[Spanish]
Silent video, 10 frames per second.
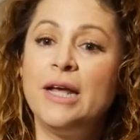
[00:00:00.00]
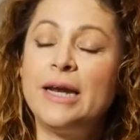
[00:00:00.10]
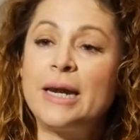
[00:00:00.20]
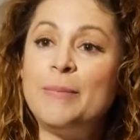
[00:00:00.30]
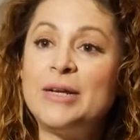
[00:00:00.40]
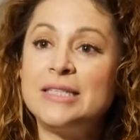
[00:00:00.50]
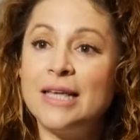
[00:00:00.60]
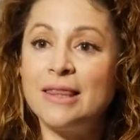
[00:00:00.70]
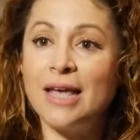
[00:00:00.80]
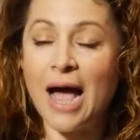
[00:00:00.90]

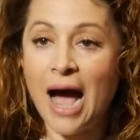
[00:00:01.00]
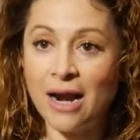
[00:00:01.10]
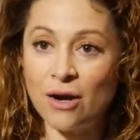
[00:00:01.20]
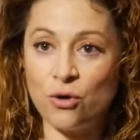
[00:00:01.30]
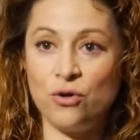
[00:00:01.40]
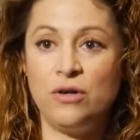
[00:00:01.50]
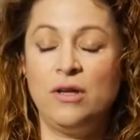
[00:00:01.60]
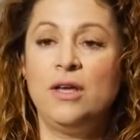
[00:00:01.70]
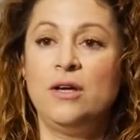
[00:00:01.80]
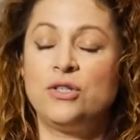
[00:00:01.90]
represente algo
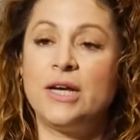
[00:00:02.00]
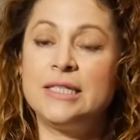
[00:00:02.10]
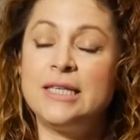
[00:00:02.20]
sea, que